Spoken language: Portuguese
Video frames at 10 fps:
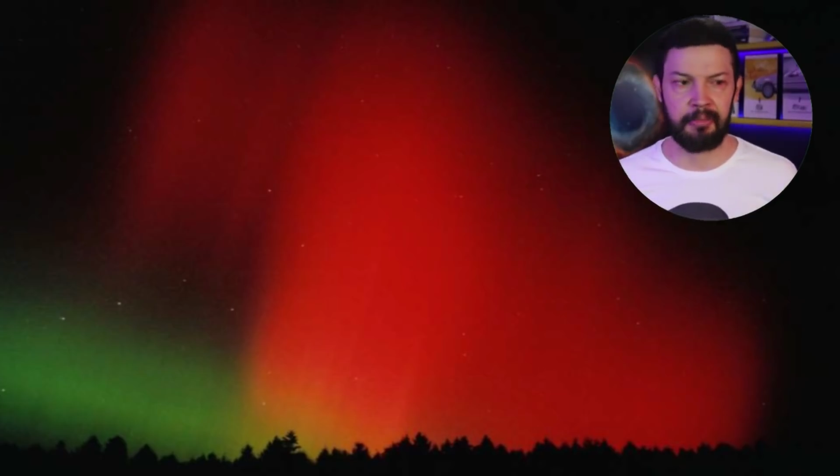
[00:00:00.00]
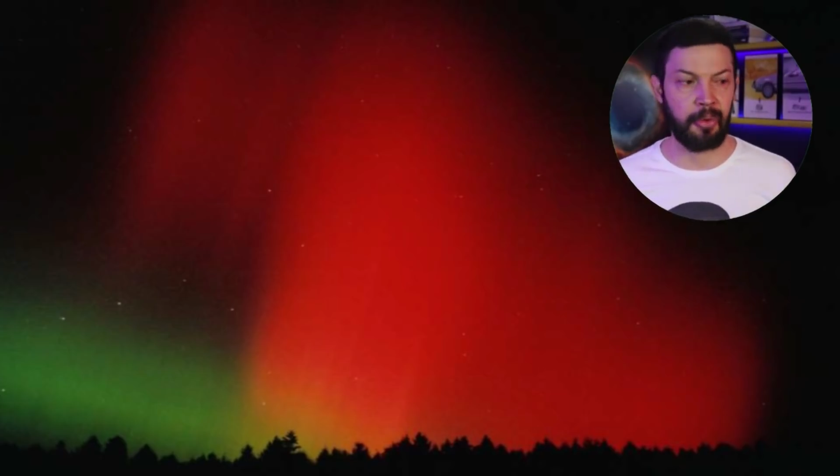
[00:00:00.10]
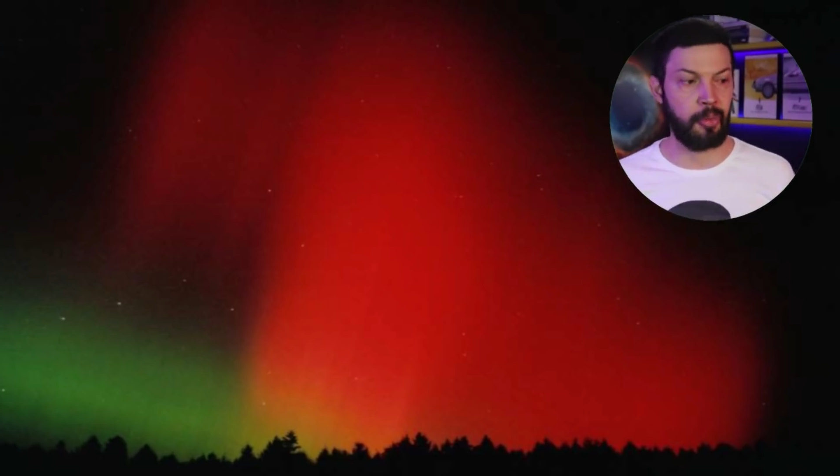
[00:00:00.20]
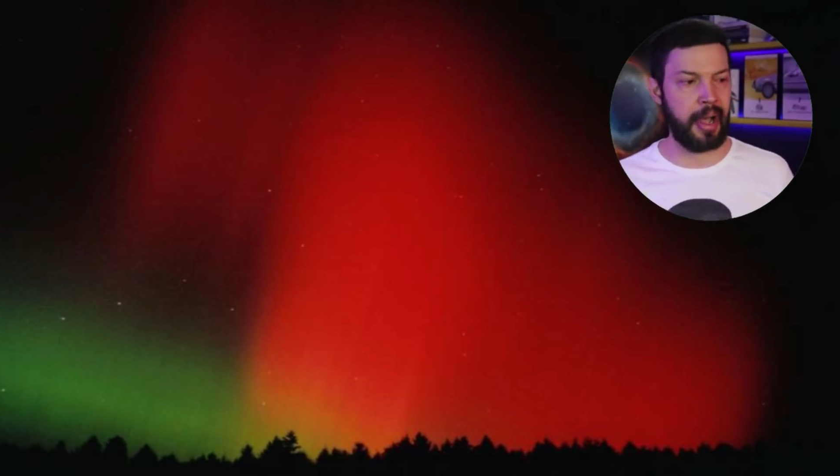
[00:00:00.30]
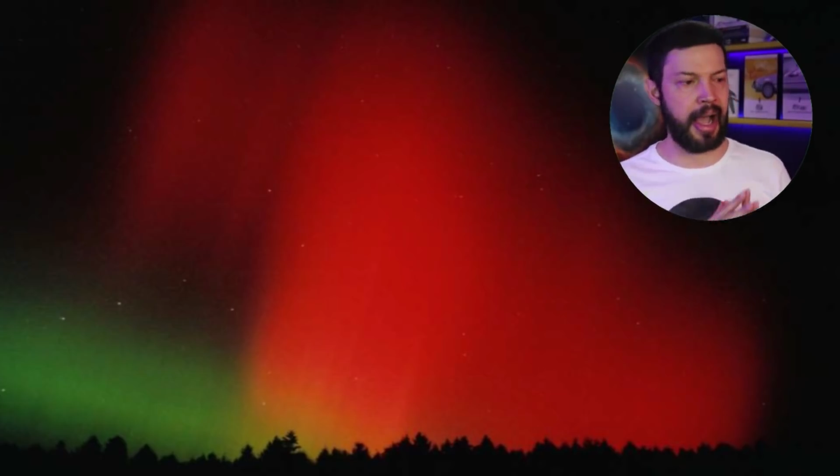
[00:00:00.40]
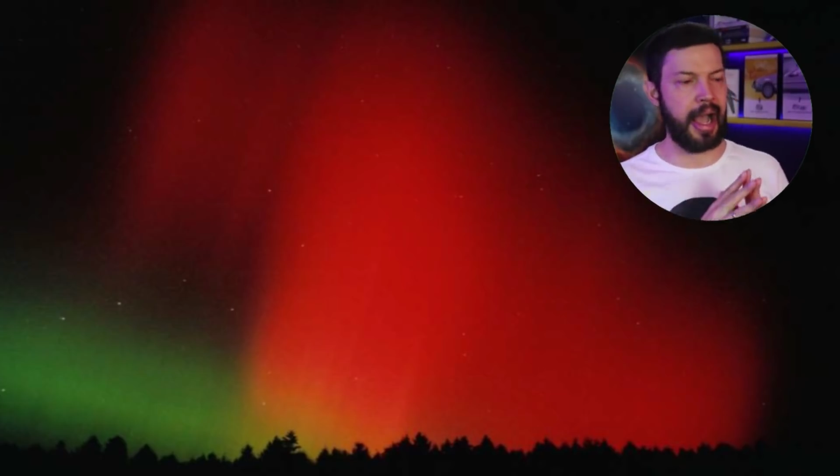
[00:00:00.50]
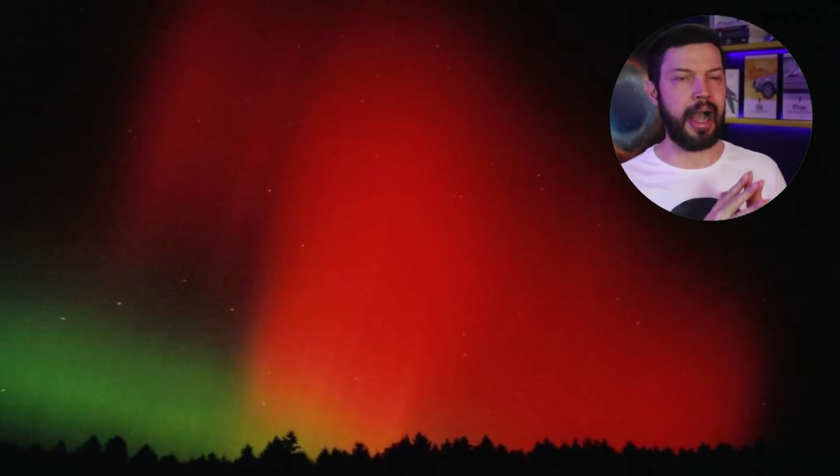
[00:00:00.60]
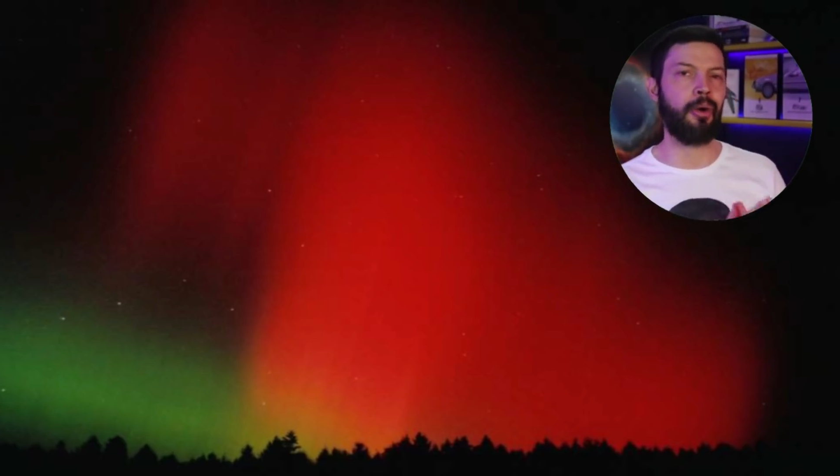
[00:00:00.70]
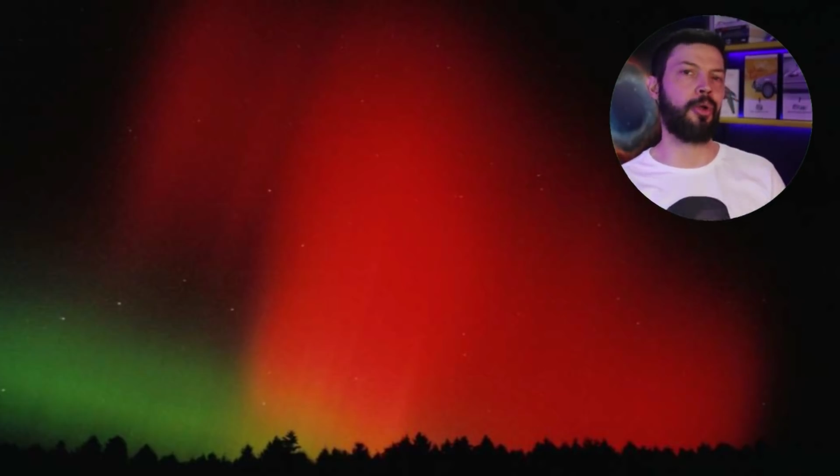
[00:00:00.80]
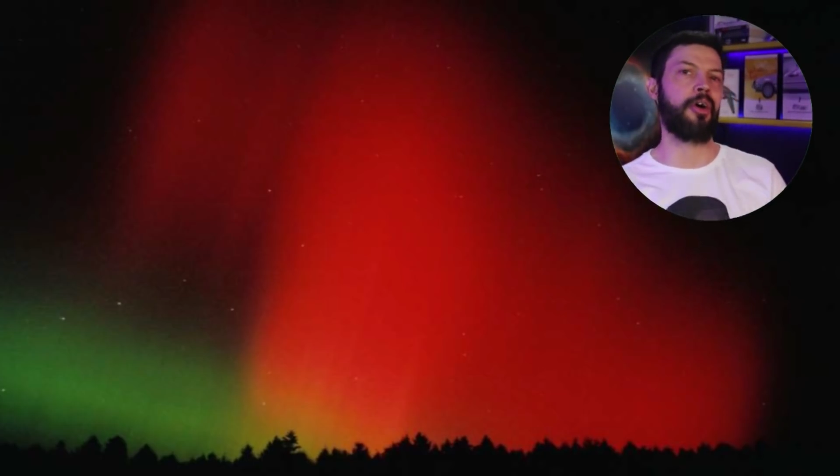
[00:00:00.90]
por uma
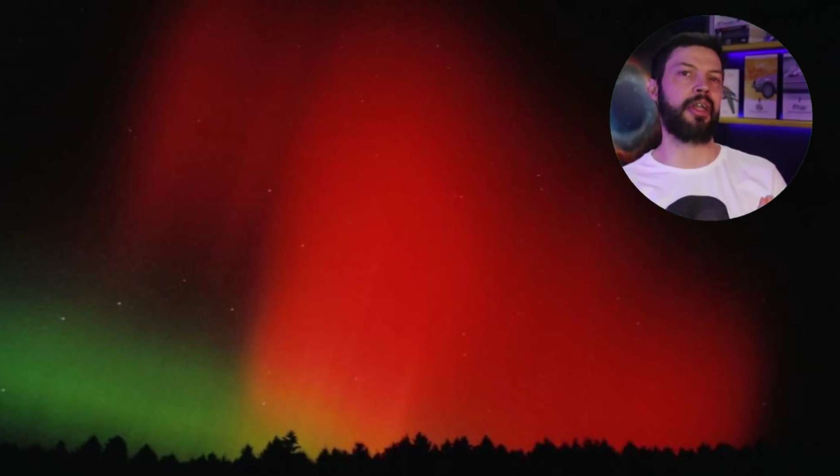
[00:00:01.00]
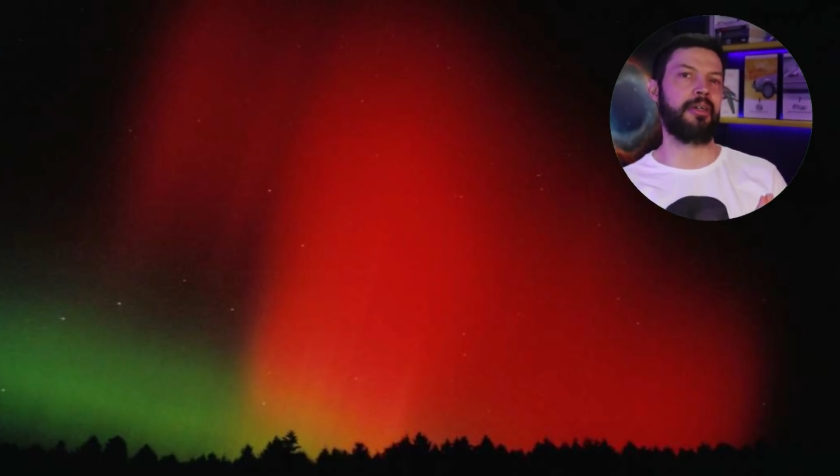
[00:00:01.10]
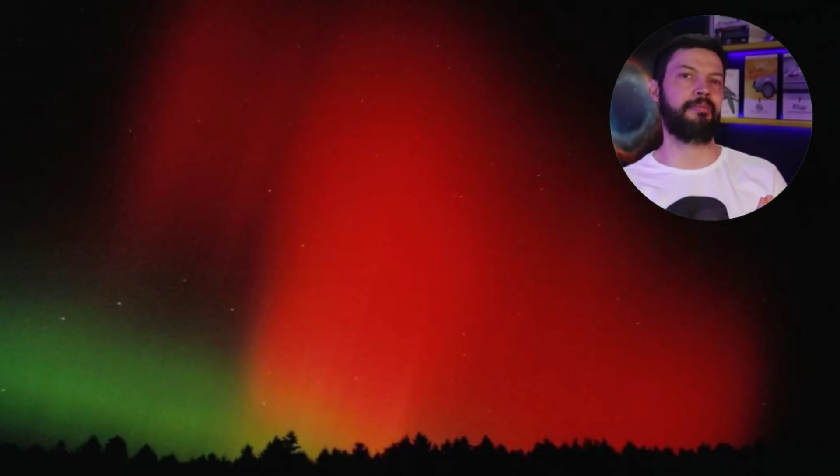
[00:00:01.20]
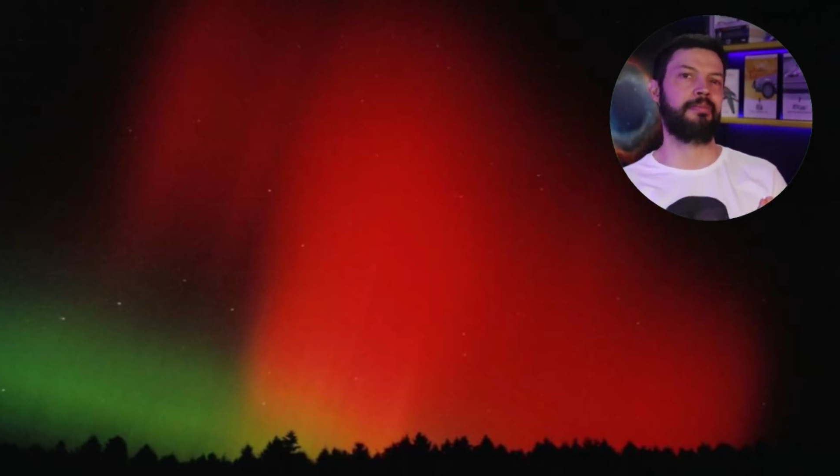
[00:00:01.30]
aurora.